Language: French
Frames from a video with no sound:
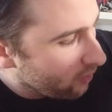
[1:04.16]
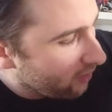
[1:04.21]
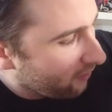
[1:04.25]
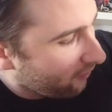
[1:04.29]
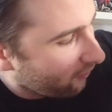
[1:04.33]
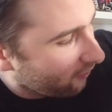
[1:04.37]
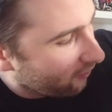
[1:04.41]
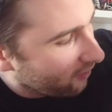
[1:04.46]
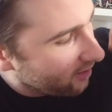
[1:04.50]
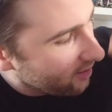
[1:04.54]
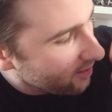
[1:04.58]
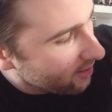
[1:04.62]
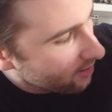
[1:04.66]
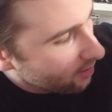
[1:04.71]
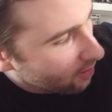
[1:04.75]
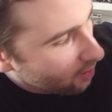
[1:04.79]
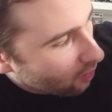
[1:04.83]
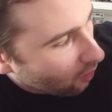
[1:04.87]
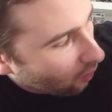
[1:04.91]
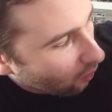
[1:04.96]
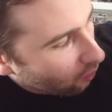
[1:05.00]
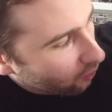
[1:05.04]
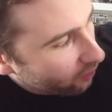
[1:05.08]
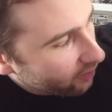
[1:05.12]
Wi-Fi.
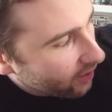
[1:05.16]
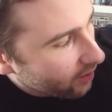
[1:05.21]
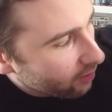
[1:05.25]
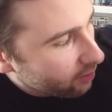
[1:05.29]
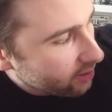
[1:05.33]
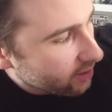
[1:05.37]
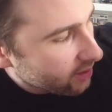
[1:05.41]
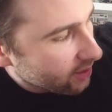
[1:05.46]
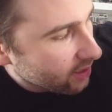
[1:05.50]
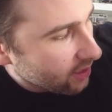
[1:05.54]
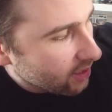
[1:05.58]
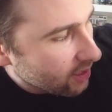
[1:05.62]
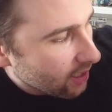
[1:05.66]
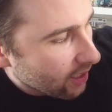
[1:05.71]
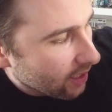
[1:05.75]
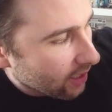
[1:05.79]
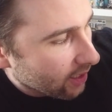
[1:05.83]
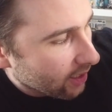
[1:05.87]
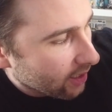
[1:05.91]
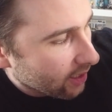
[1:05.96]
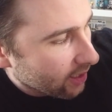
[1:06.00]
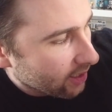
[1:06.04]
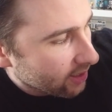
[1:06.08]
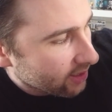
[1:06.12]
On a aussi
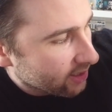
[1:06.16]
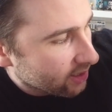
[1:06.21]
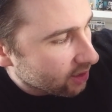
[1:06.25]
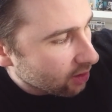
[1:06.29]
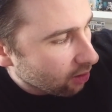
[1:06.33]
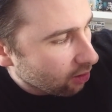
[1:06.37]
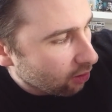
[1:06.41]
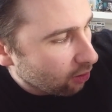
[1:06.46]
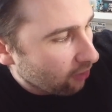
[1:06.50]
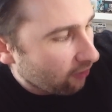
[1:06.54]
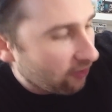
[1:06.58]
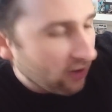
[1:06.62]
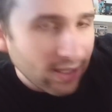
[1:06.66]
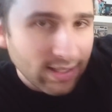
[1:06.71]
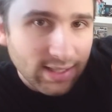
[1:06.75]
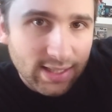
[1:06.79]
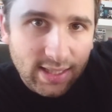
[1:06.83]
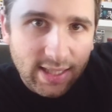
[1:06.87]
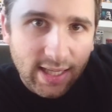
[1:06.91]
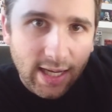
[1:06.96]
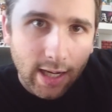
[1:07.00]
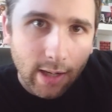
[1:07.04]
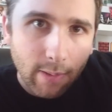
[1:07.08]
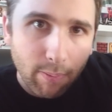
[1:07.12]
un socle
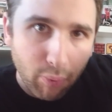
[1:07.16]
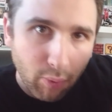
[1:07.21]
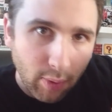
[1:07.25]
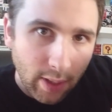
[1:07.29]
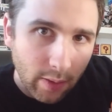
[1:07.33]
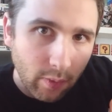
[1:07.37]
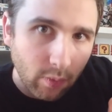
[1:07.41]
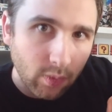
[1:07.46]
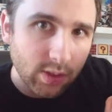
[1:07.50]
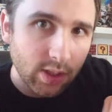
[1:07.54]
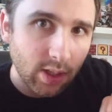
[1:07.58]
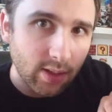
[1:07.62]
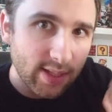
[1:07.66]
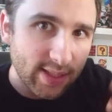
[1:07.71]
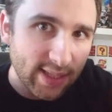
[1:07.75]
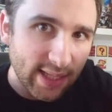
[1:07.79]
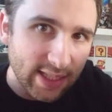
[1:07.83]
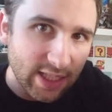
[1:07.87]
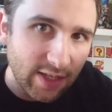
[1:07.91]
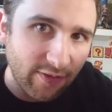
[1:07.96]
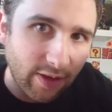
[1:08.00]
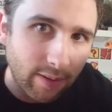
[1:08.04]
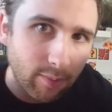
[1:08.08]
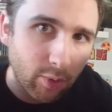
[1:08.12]
vertical pour la console et
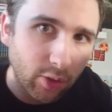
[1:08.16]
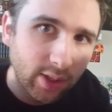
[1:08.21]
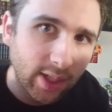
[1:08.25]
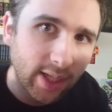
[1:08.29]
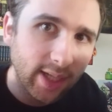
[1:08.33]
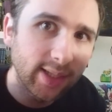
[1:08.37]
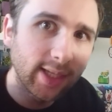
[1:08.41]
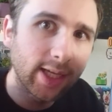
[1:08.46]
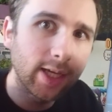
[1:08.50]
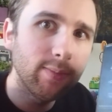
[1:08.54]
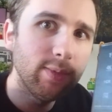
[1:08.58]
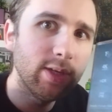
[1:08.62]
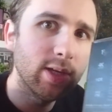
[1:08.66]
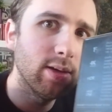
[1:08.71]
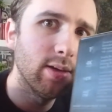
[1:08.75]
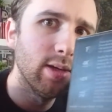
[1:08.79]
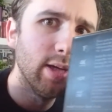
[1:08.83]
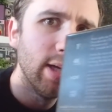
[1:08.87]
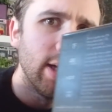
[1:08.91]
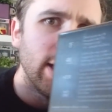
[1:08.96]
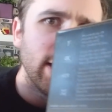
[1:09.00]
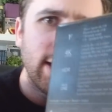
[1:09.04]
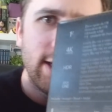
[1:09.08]
ça c'est vraiment très très bien